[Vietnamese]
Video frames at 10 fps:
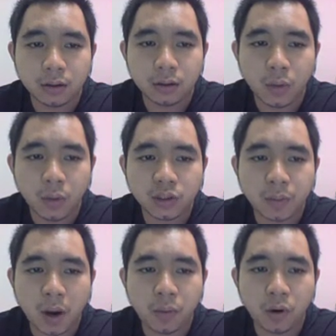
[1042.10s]
most
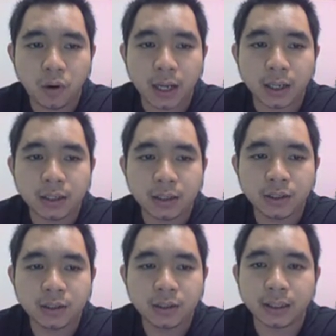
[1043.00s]
popular nó chưa
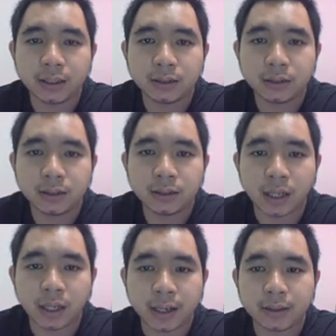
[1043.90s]
dịch cái cái từ
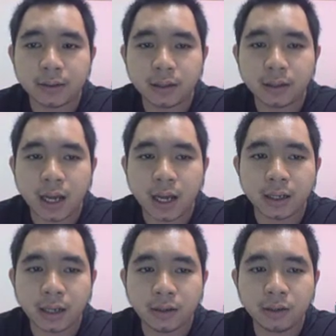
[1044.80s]
này là lát
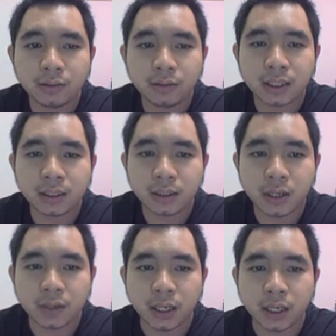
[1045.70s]
nữa chúng ta sẽ điều
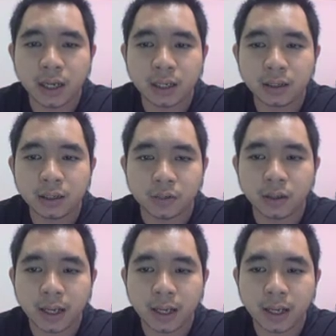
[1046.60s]
chỉnh ha cái chỗ này